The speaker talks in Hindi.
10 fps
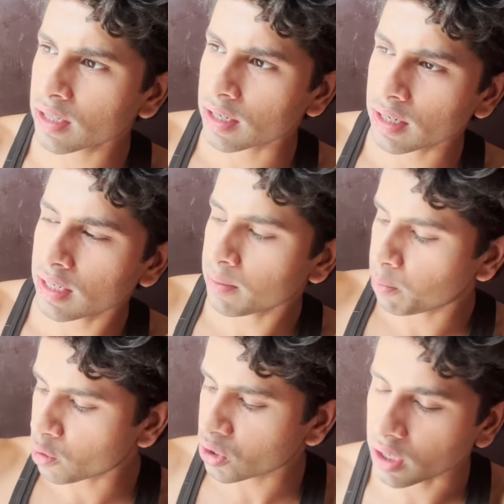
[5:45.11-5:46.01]
कर रहे ऐसे
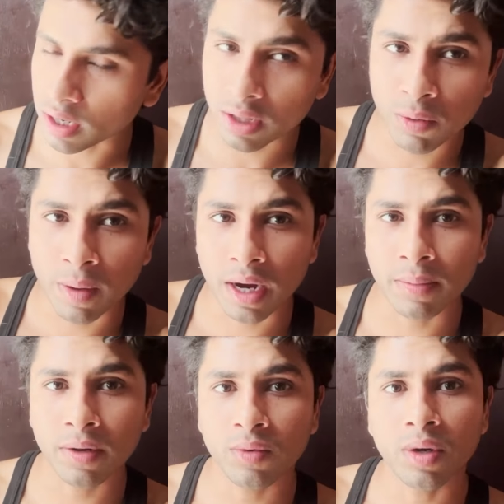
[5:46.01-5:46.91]
पुश कर रहा था वो बार
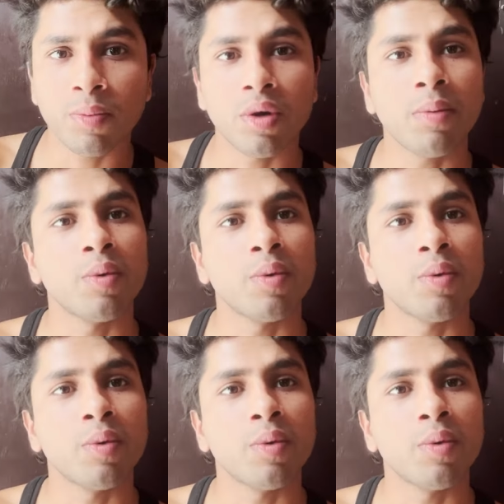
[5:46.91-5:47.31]
बार वो ना पूरा